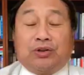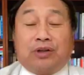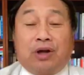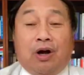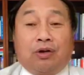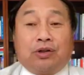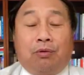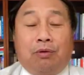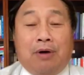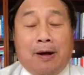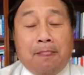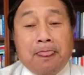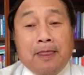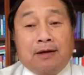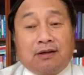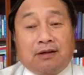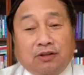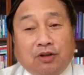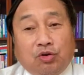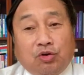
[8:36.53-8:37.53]
的话，可
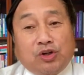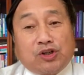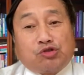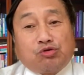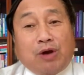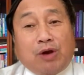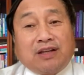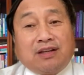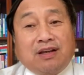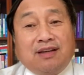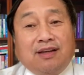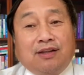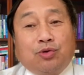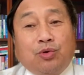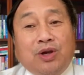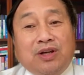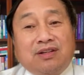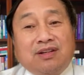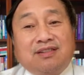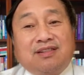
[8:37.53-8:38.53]
能就会甩下一
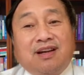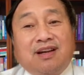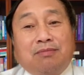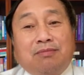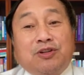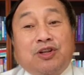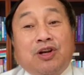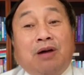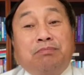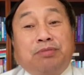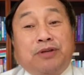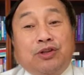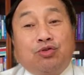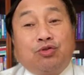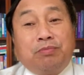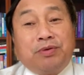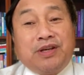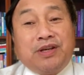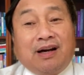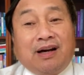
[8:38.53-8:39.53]
堆这些什么这样 P to
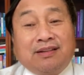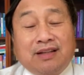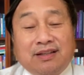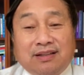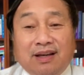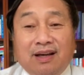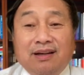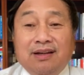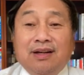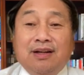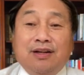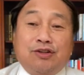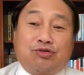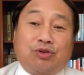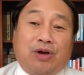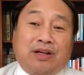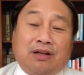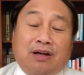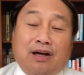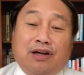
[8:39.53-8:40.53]
P 啊那些
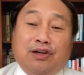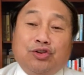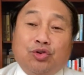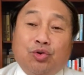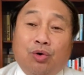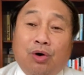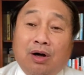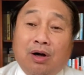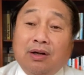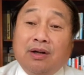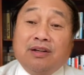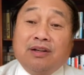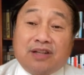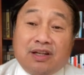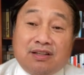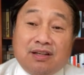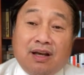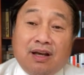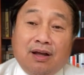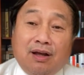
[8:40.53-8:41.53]
甩下来很多
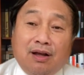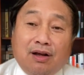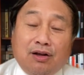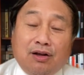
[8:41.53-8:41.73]
这些